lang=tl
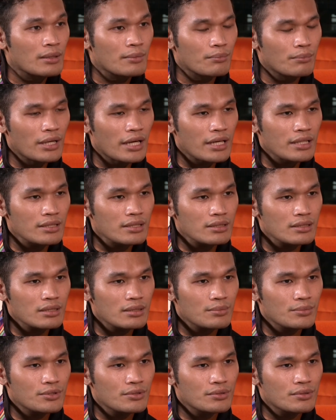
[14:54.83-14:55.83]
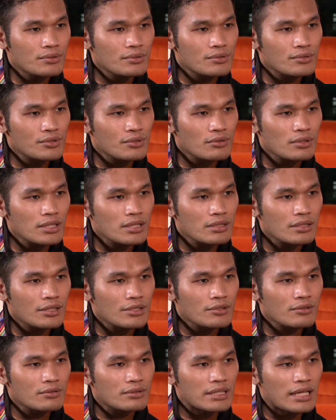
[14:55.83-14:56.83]
Bakit hindi mo
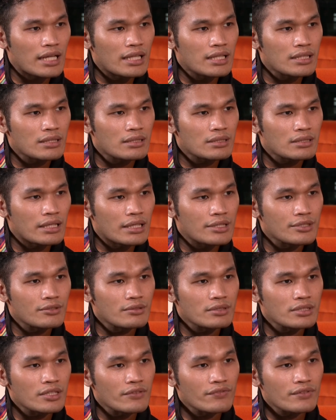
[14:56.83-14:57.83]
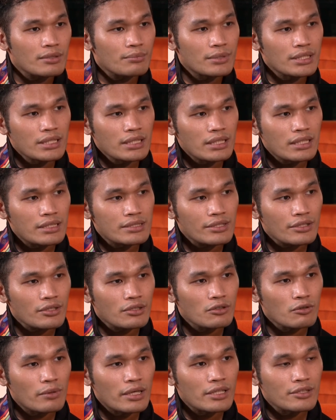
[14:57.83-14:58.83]
sulitin yung talent and yung gift na binigay
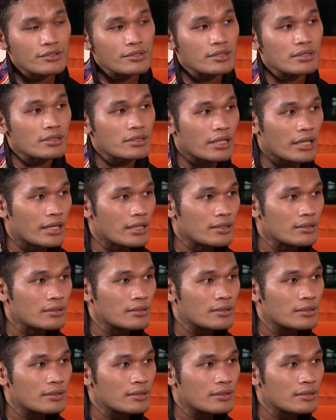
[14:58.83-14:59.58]
sa'yo while you still can?